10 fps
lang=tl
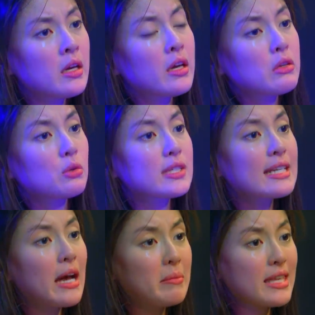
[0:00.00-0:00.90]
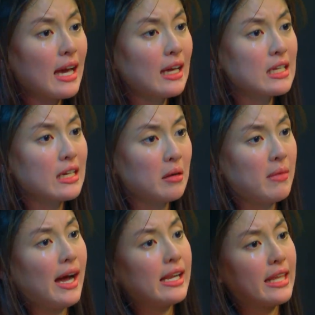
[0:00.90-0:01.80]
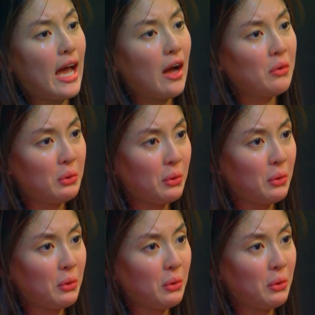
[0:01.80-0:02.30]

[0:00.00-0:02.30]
Yung sinabi niya kaninang mahal niya ako.